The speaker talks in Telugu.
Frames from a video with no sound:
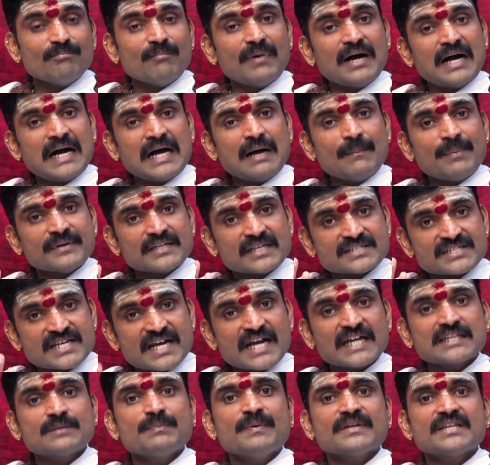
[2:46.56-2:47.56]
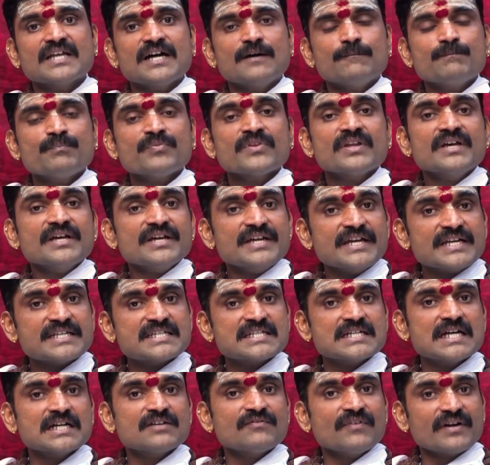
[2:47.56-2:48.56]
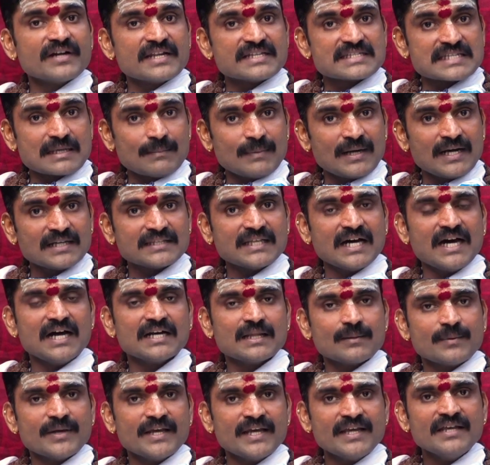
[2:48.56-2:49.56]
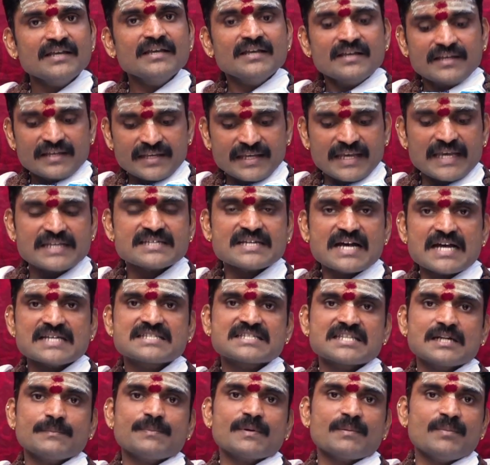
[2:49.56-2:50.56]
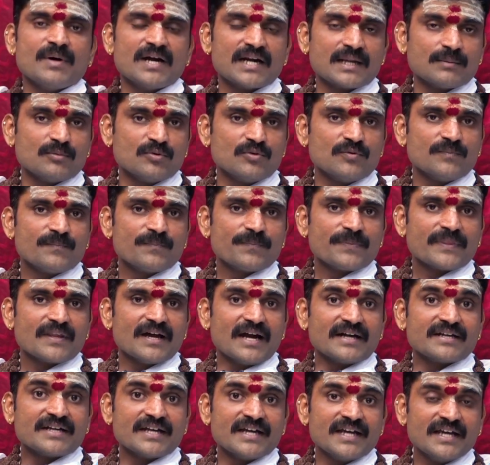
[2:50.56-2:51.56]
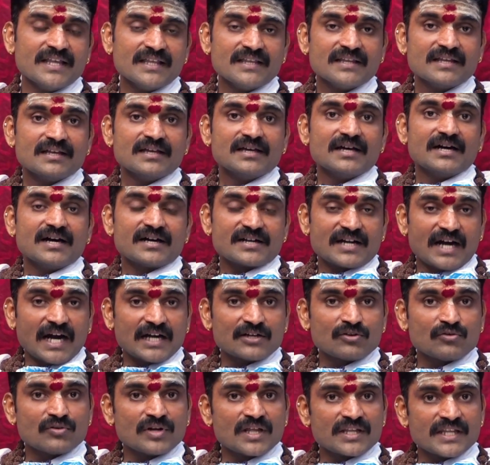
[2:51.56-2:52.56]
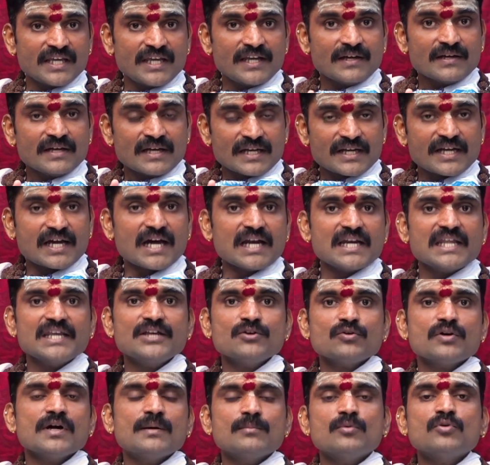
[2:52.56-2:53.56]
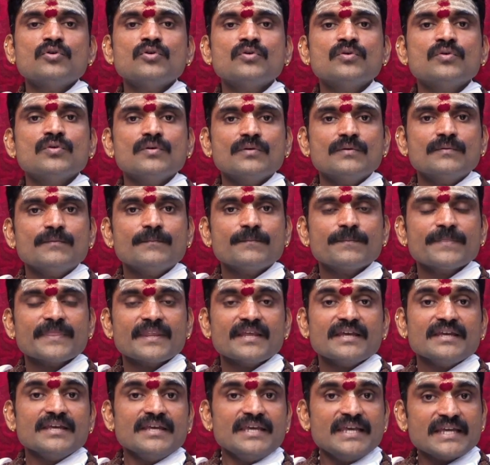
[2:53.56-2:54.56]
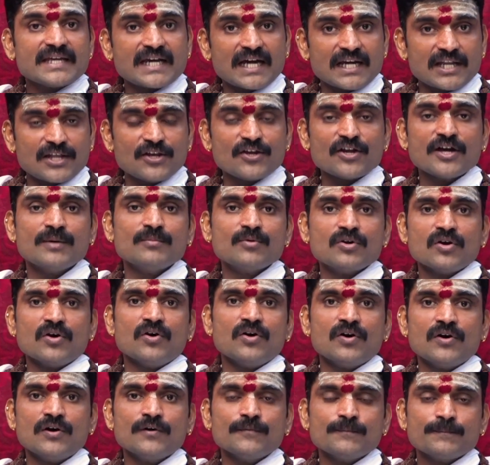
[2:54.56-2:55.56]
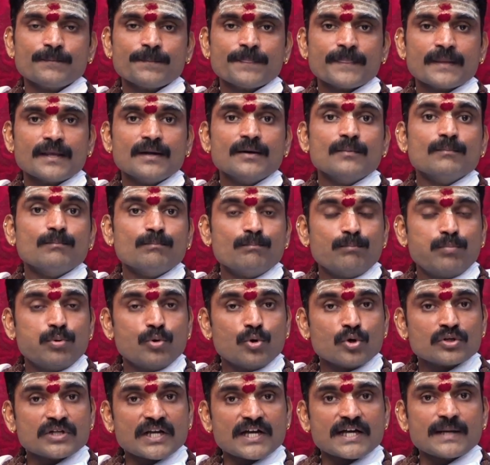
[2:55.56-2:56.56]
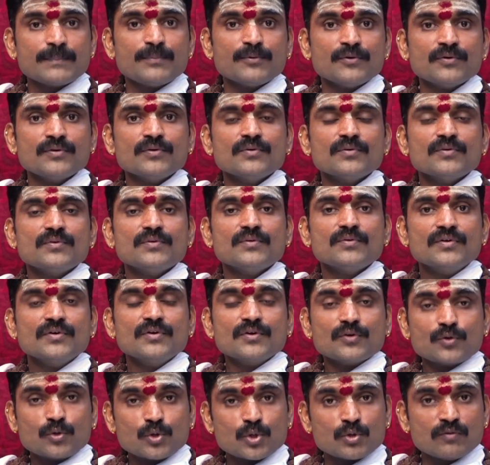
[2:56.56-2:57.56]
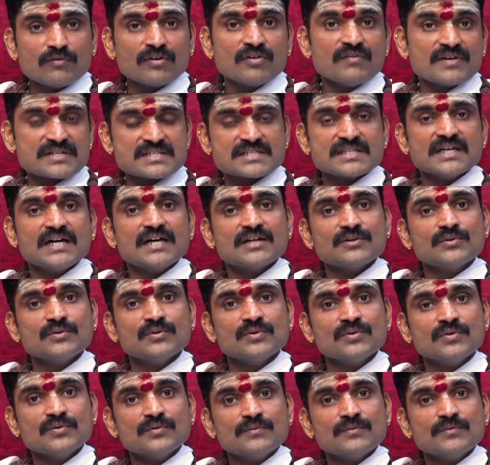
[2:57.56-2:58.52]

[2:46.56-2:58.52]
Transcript: మహాపిత జగత్పిత ఇచ్చినటువంటి సమాధానమే ఈ శాస్త్ర ప్రమాణము అంటే రానున్నది కలియుగము ఈ కలియుగములో బూటకపు గురువులు వస్తారు